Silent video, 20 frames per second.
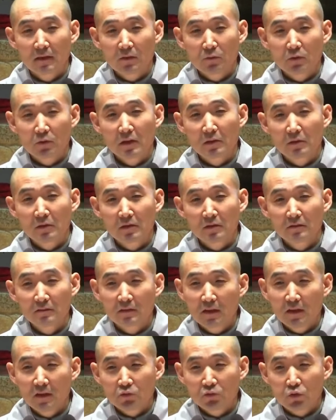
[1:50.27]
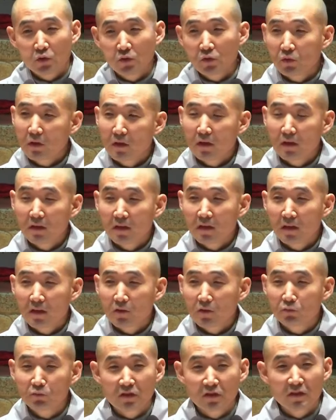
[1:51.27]
왜냐하면 최소한의
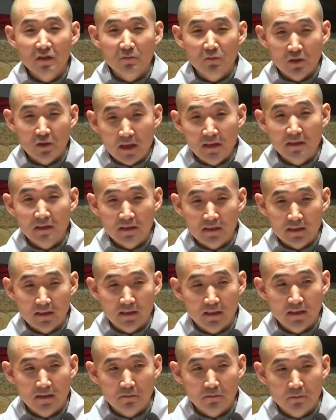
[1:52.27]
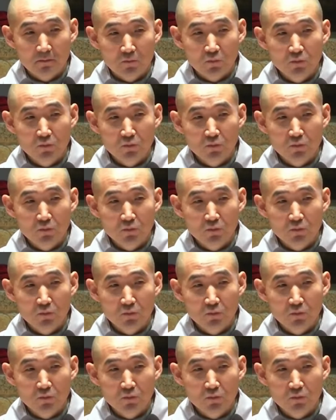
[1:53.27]
움직임을 해야 되니까